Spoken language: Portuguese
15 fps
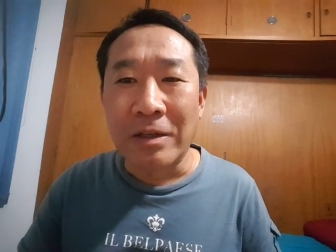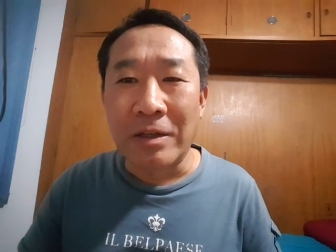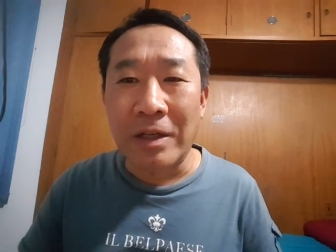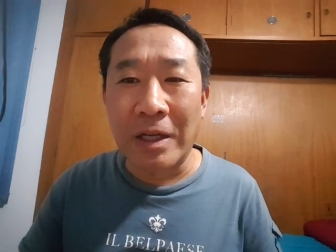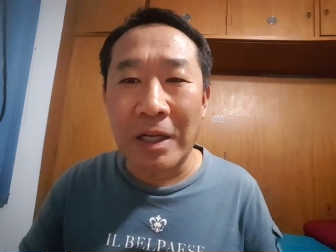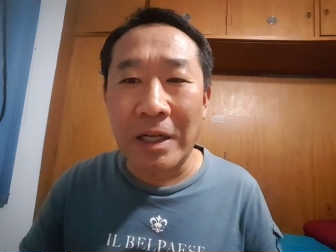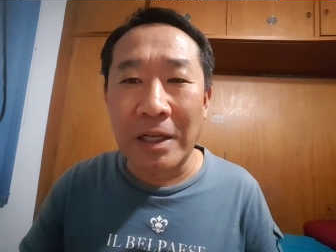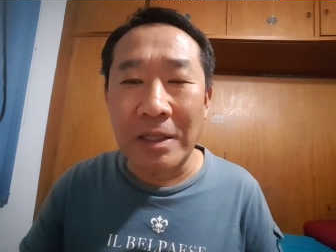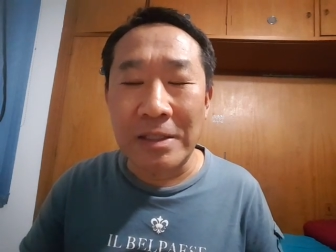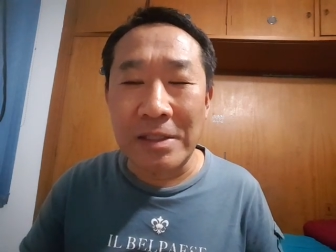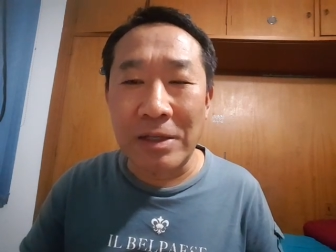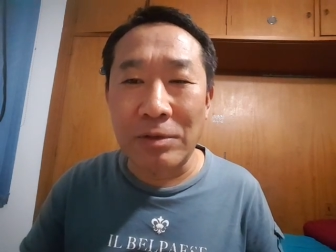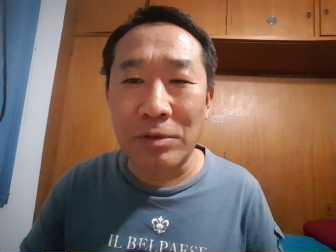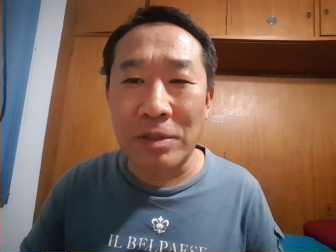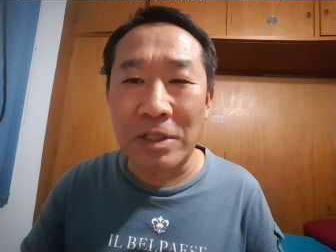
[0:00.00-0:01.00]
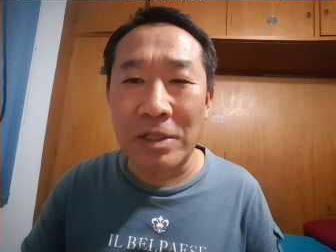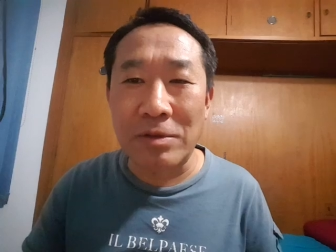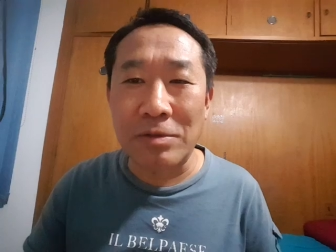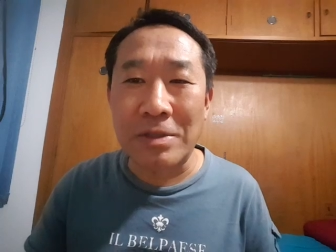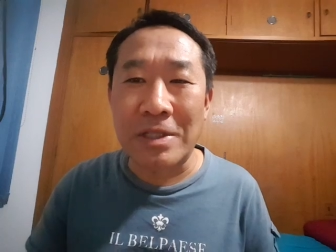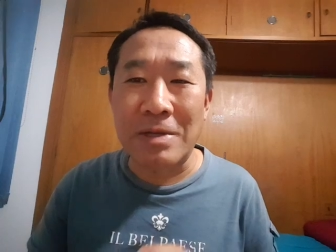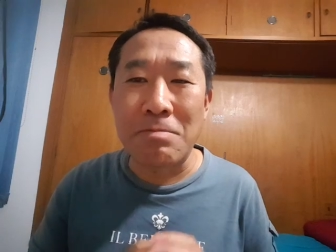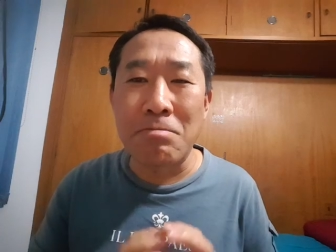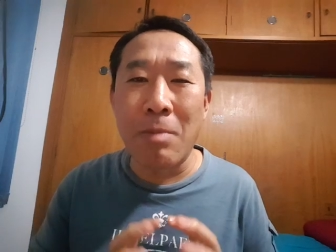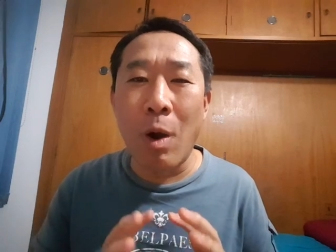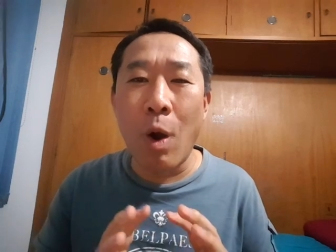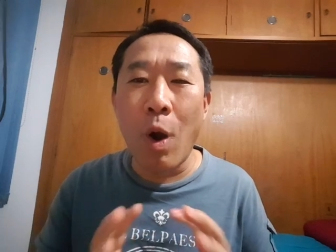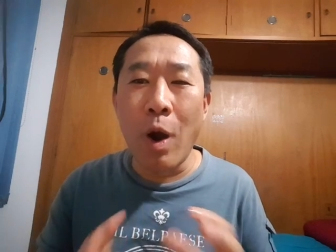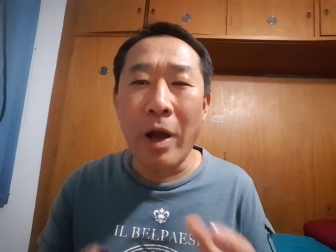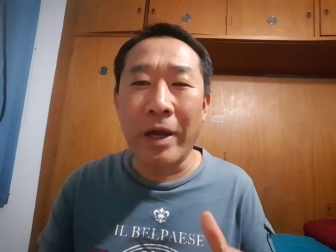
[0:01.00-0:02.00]
Ah, segundo Jesus, que
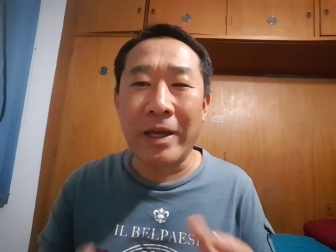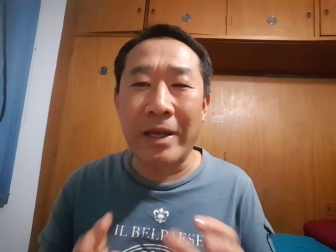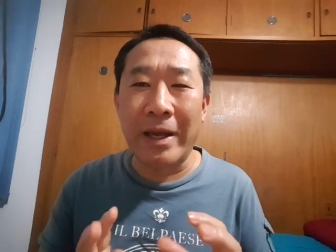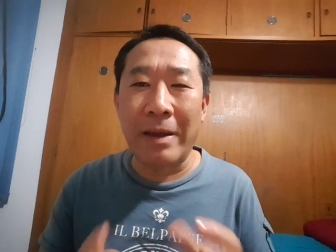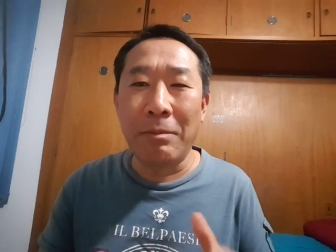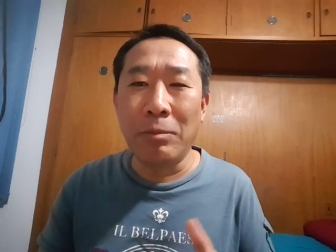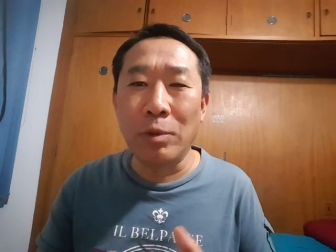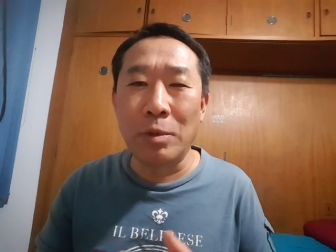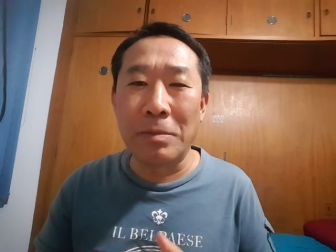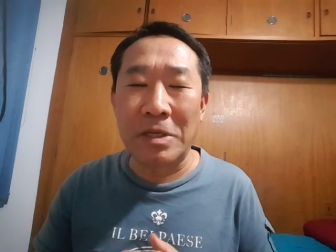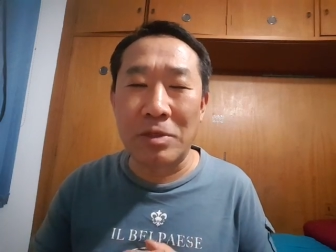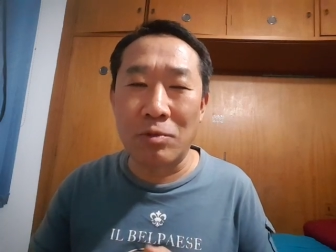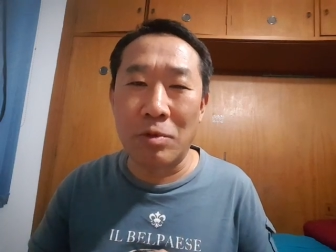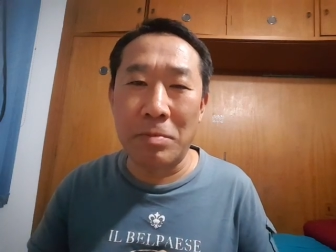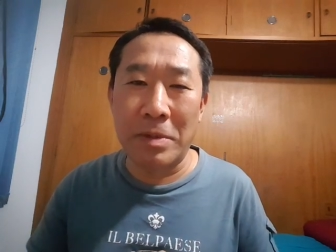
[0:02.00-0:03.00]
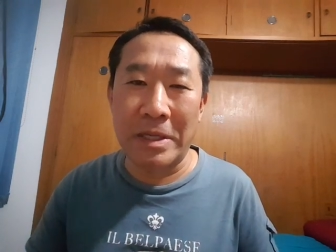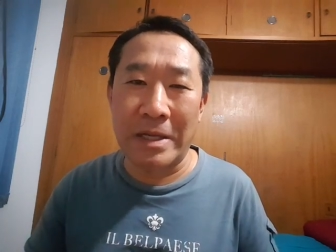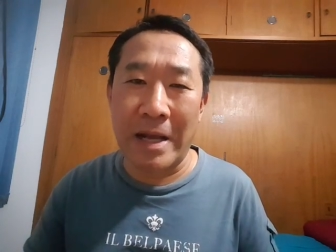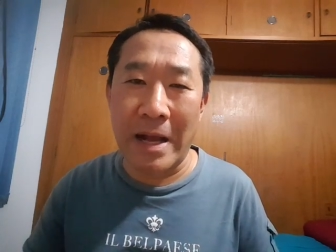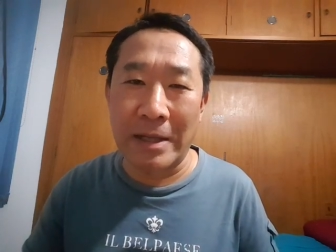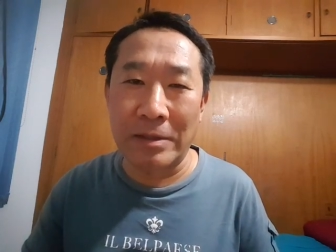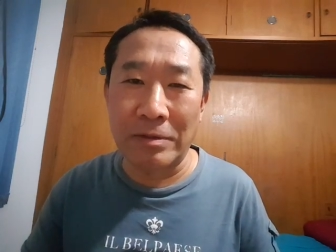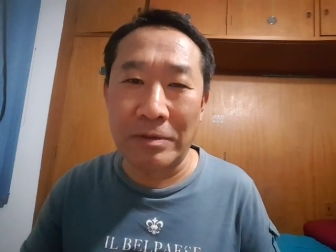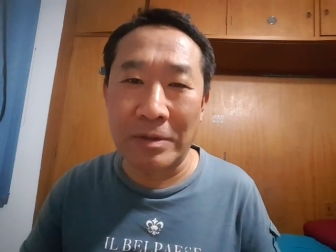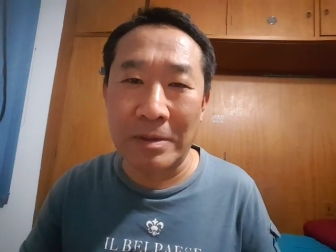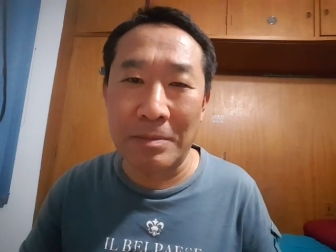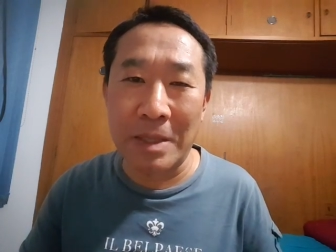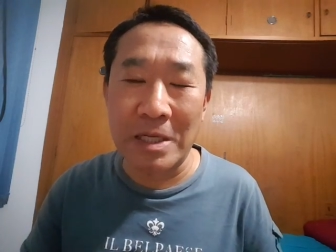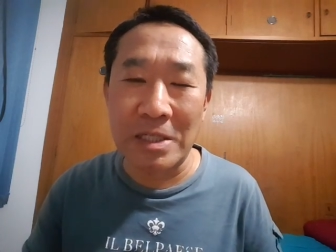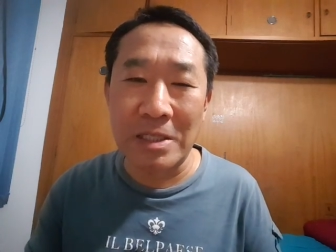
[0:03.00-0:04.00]
morre é muito mais complicado.
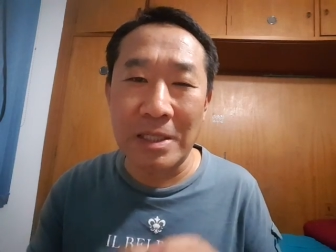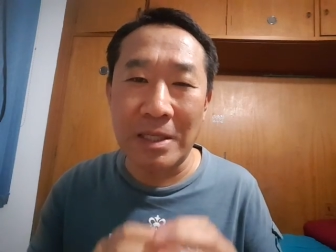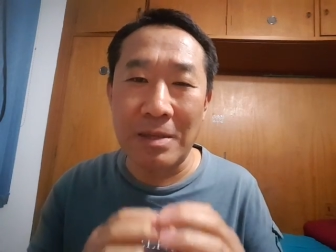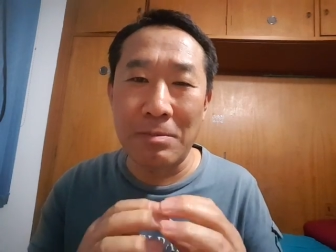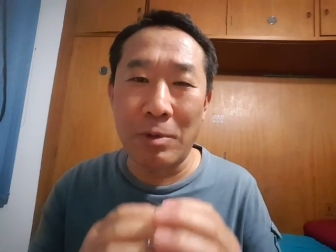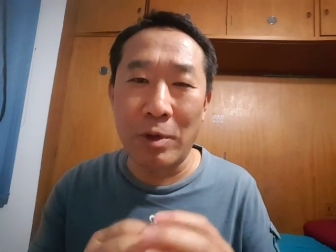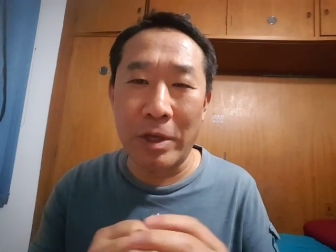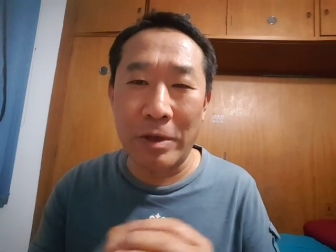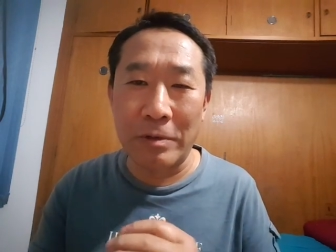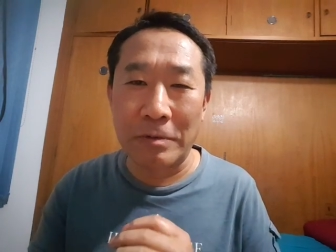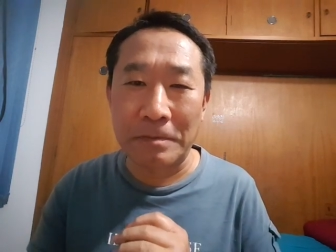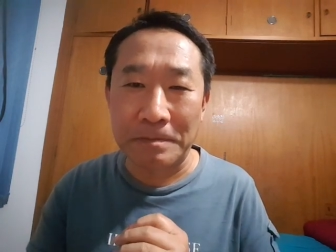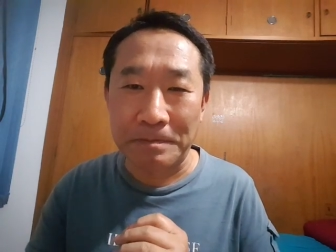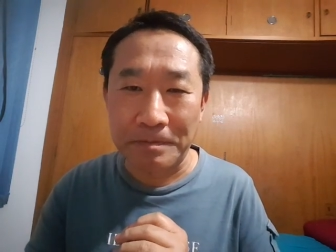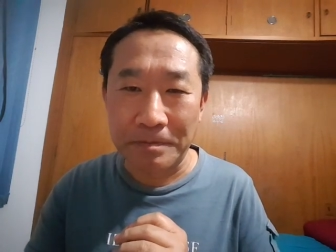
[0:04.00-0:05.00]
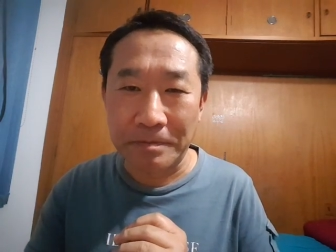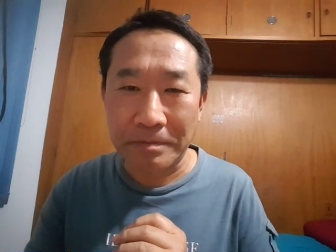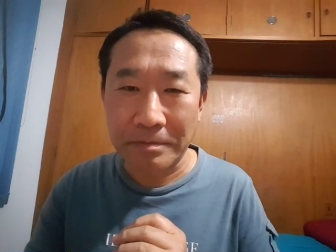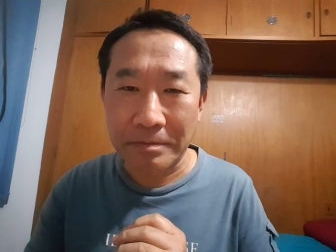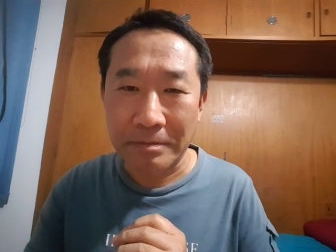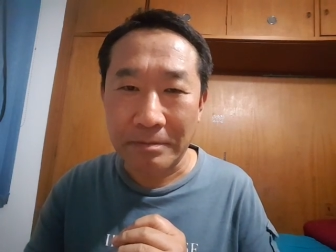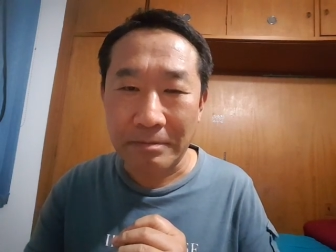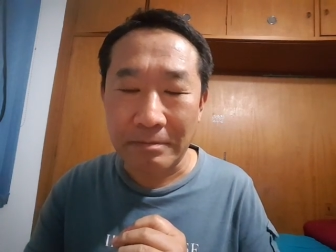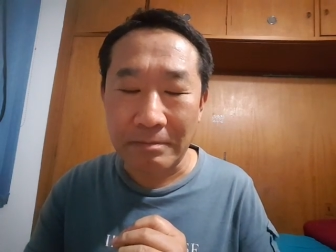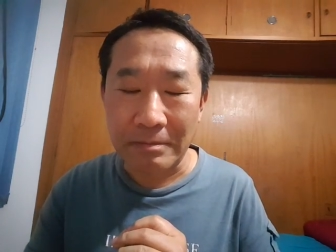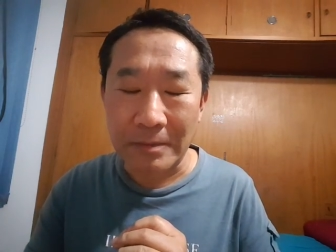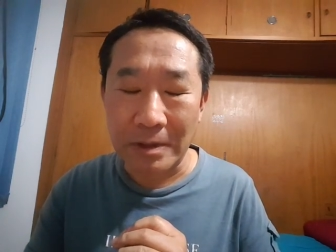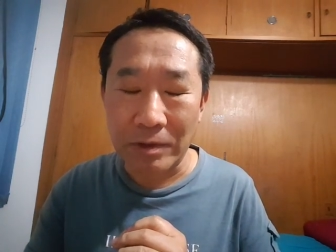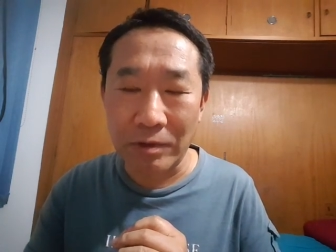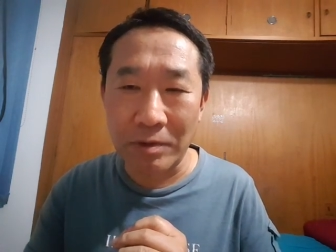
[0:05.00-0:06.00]
Imagina que morreu.
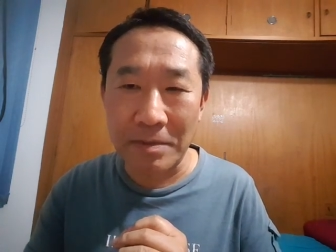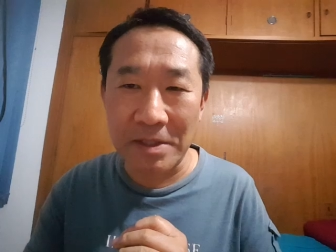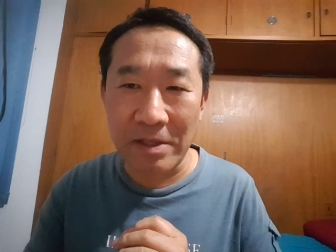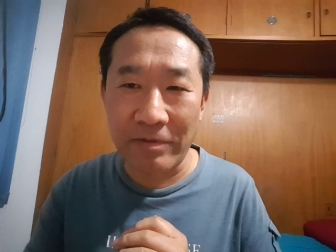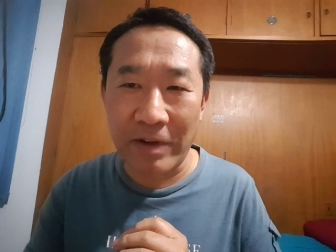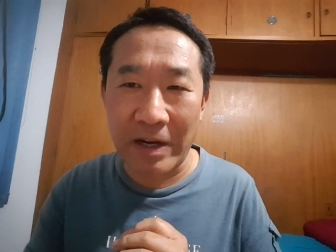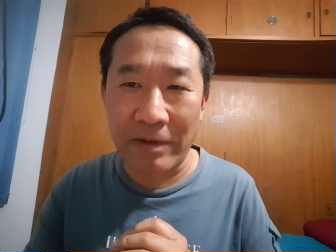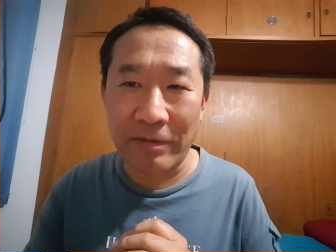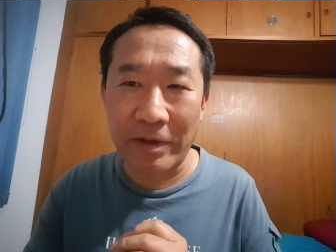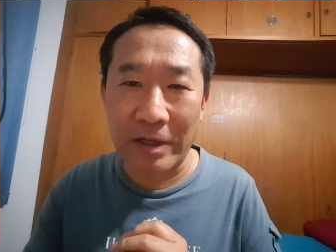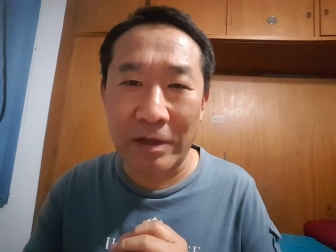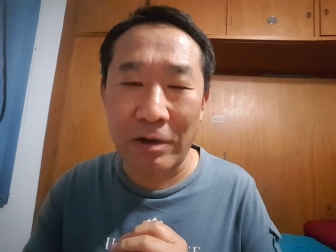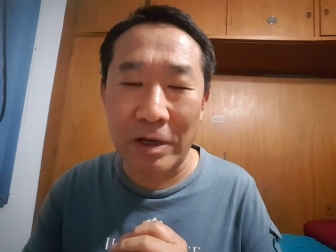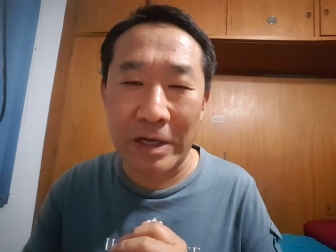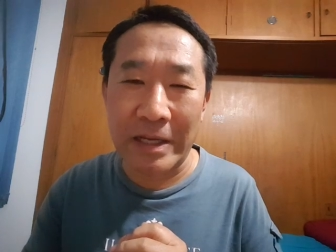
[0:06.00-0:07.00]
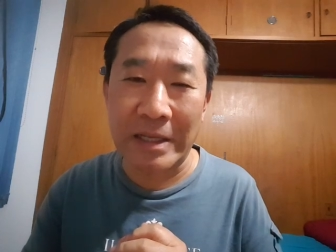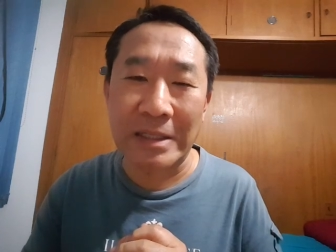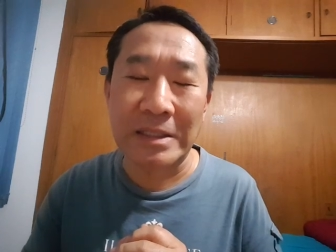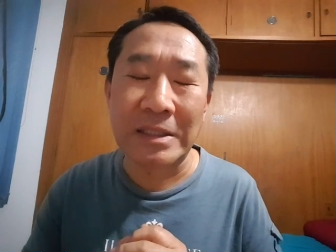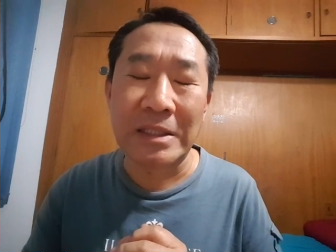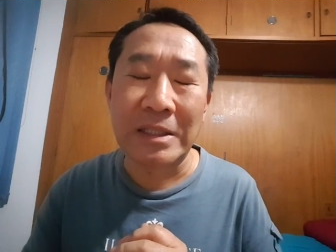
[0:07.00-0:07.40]
Eu começo a falar, falar, olha,